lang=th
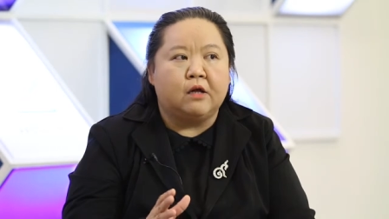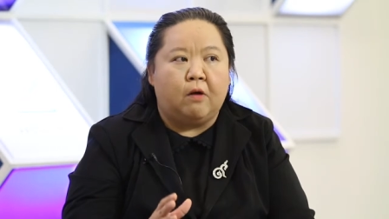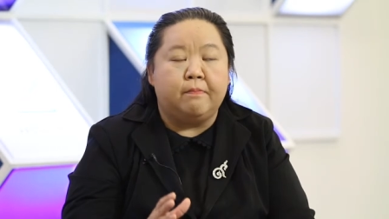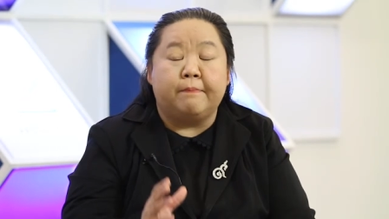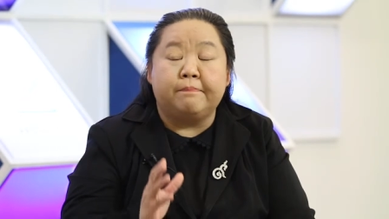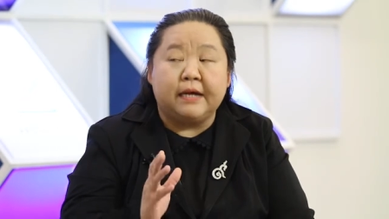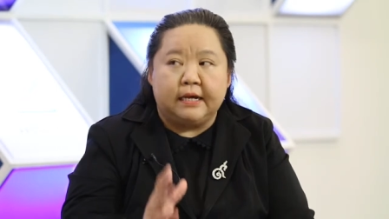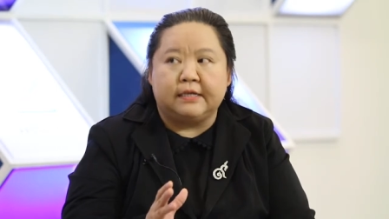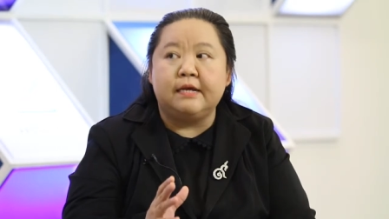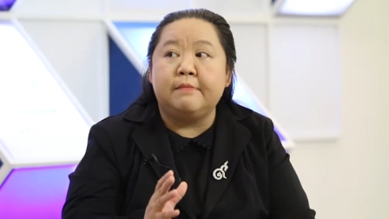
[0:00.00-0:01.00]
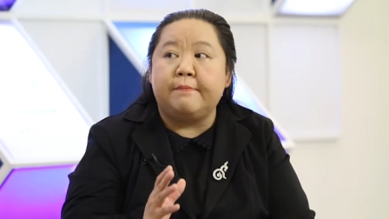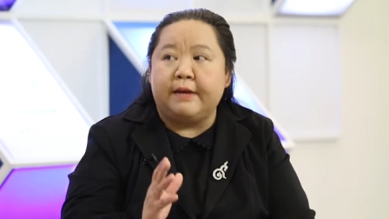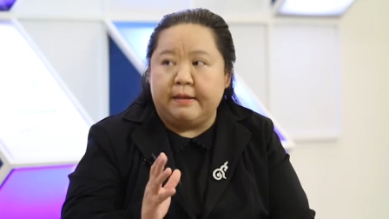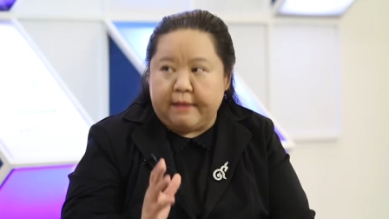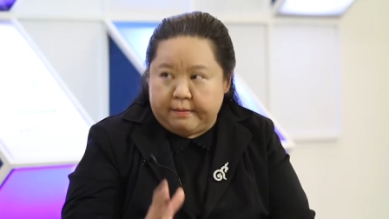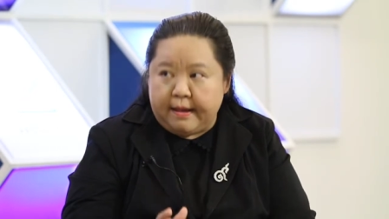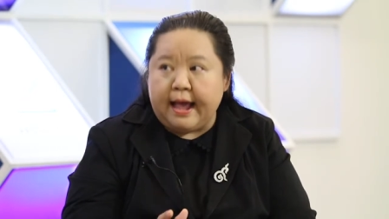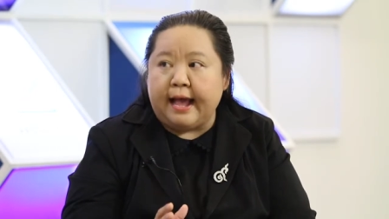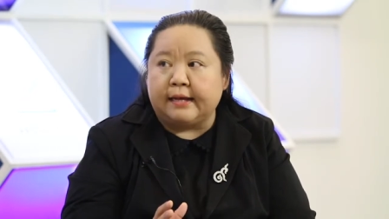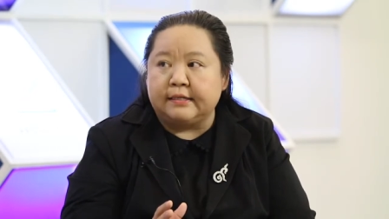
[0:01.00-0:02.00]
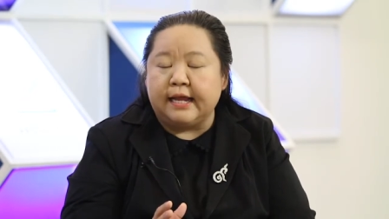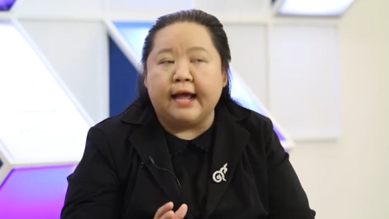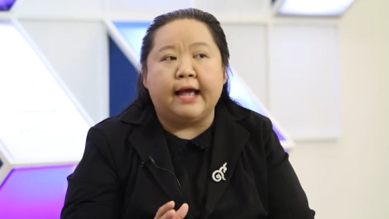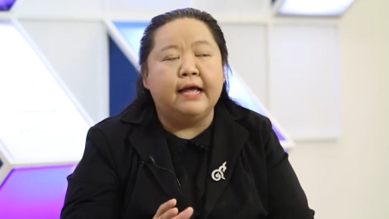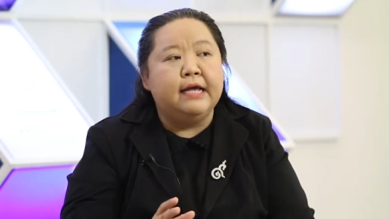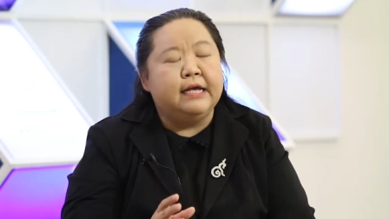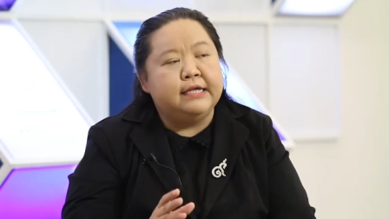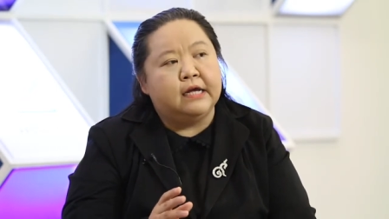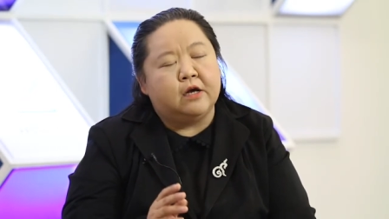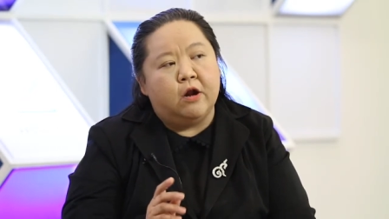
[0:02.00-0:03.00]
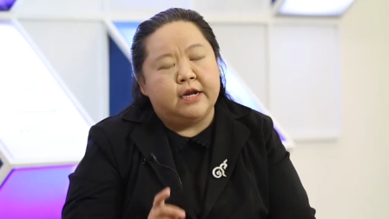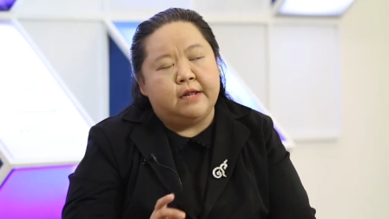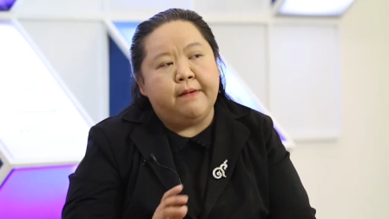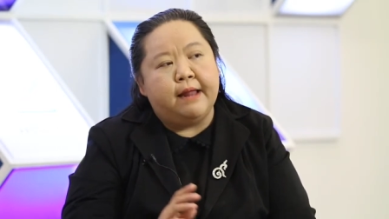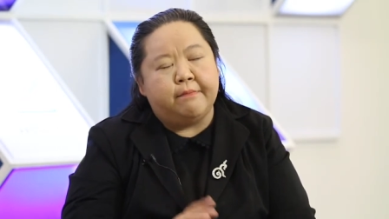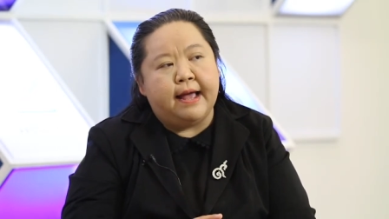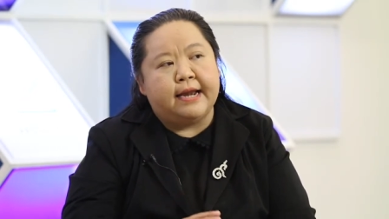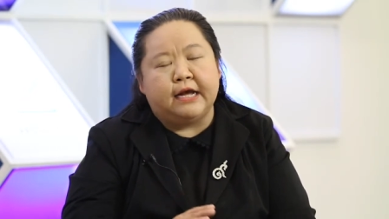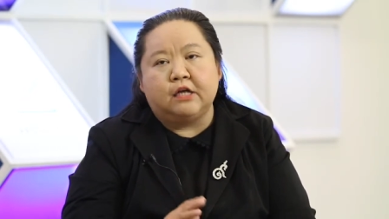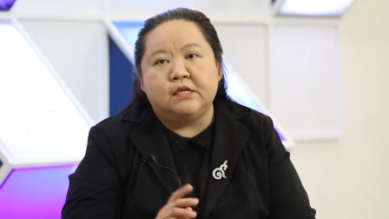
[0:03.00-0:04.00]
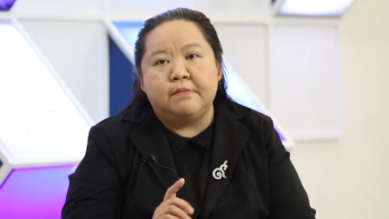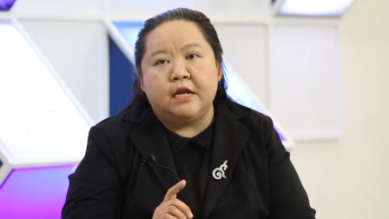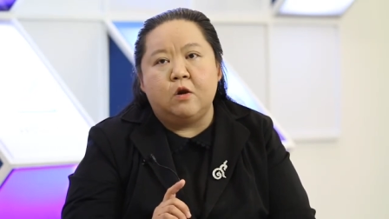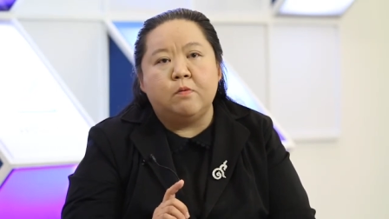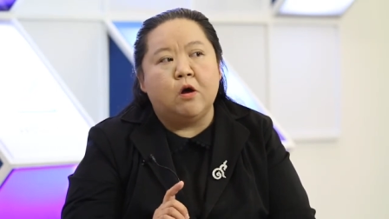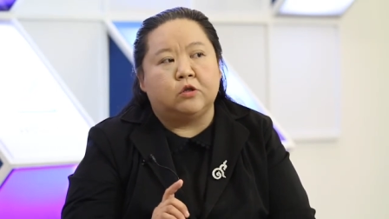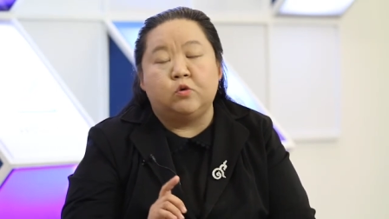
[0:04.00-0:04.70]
กอบแบบเกิดขึ้นในปริมาณมากนะคะคอย่างกรณีที่ผ่านมาเนี่ยก็จะมีในรูปของ